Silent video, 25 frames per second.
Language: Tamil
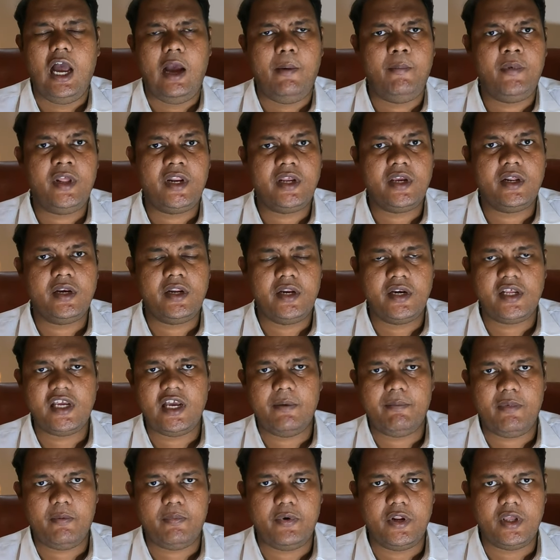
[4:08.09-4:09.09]
அமெரிக்கன்
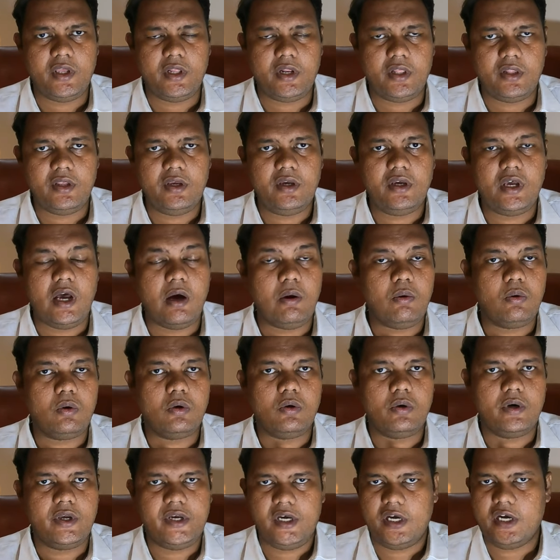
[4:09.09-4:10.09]
என்கேப் அப்படிங்கிறது
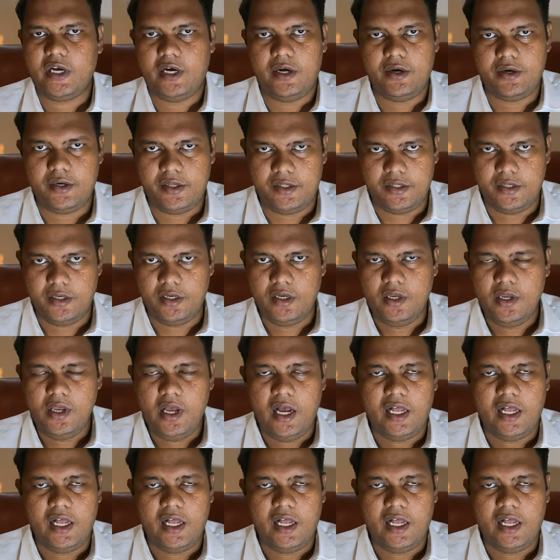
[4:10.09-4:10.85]
அவங்களுடைய கண்ட்ரி இது